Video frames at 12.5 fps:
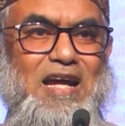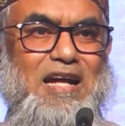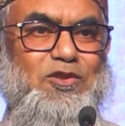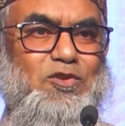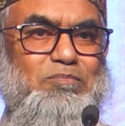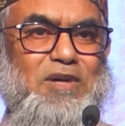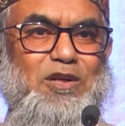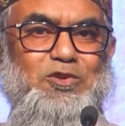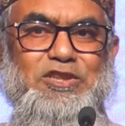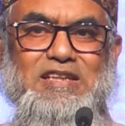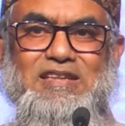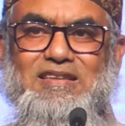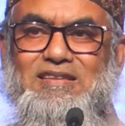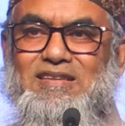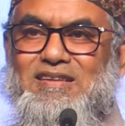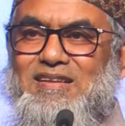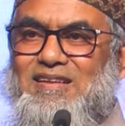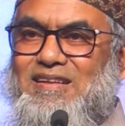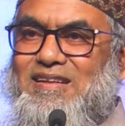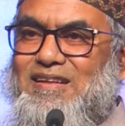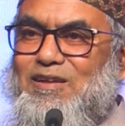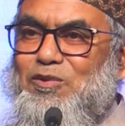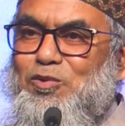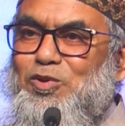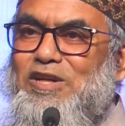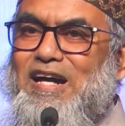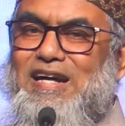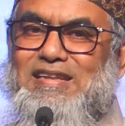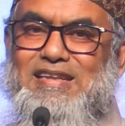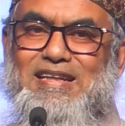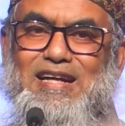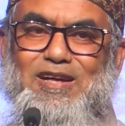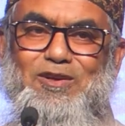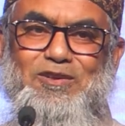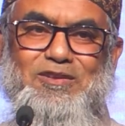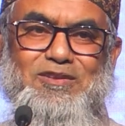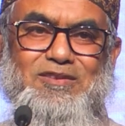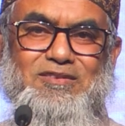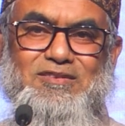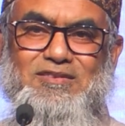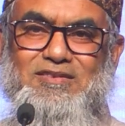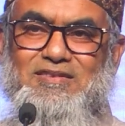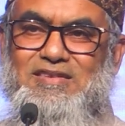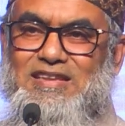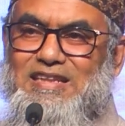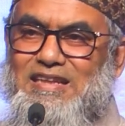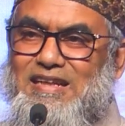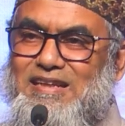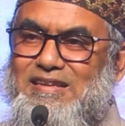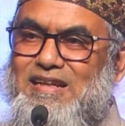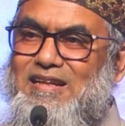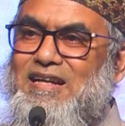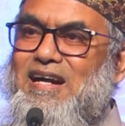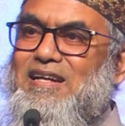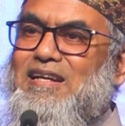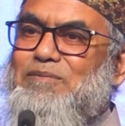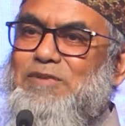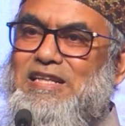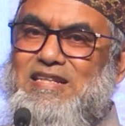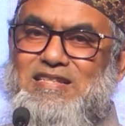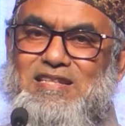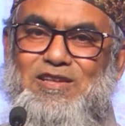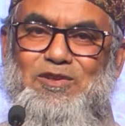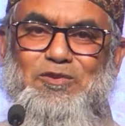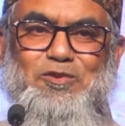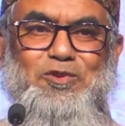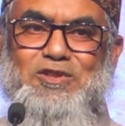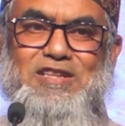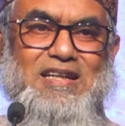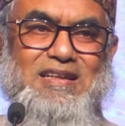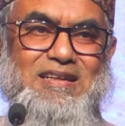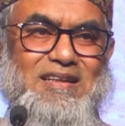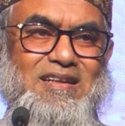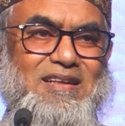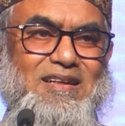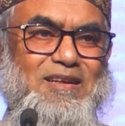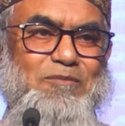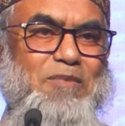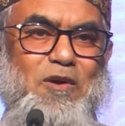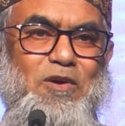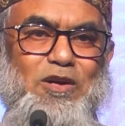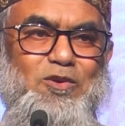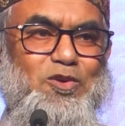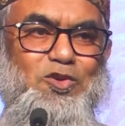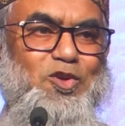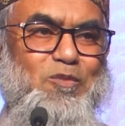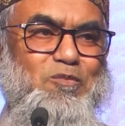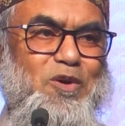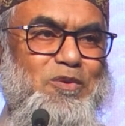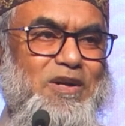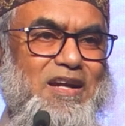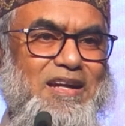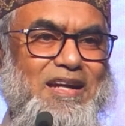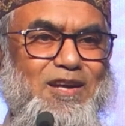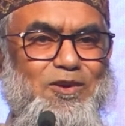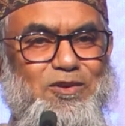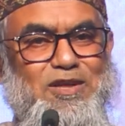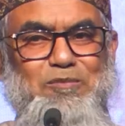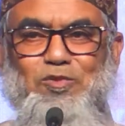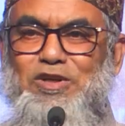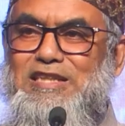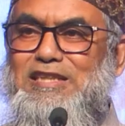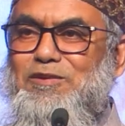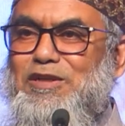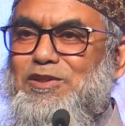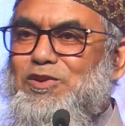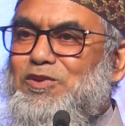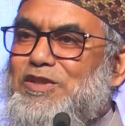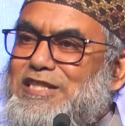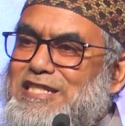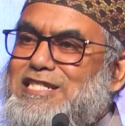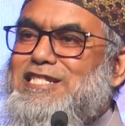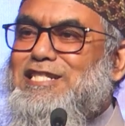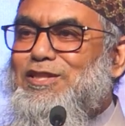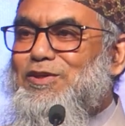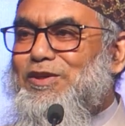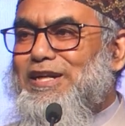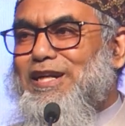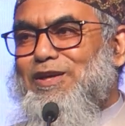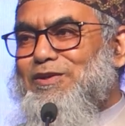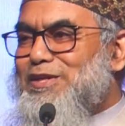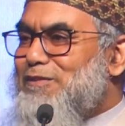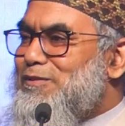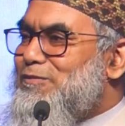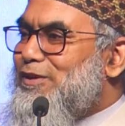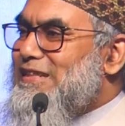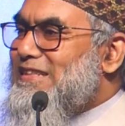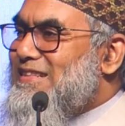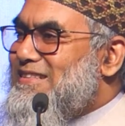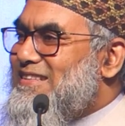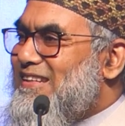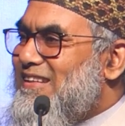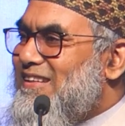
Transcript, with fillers: একজন মানুষের উট হারিয়ে গেল তো সেখানে তার খানা পিনা ছিল উটটা পাওয়ার কোনো সম্ভাবনা নেই লোকটা মরে যাওয়ার জন্য নিশ্চিত হয়ে গেল যে আমি মরে যাচ্ছি